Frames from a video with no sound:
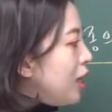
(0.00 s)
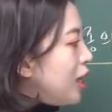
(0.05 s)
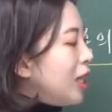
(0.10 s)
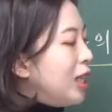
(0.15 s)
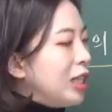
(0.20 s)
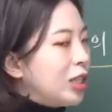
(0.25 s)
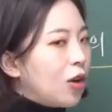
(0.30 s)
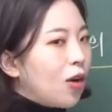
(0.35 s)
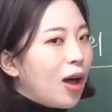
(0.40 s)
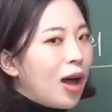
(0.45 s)

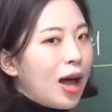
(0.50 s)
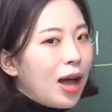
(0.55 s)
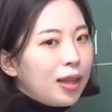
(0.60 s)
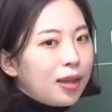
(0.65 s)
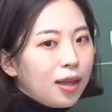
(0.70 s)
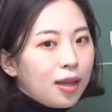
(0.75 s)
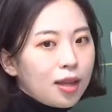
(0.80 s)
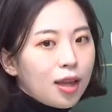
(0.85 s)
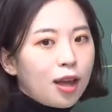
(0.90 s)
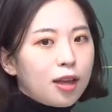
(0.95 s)

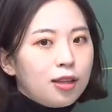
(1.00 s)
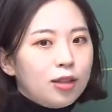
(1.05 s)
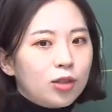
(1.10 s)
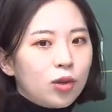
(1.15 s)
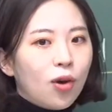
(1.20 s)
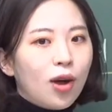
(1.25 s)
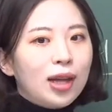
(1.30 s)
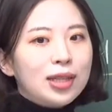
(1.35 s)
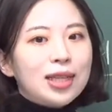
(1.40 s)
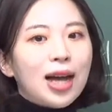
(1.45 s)
인정하느냐
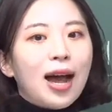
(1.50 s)
인정하지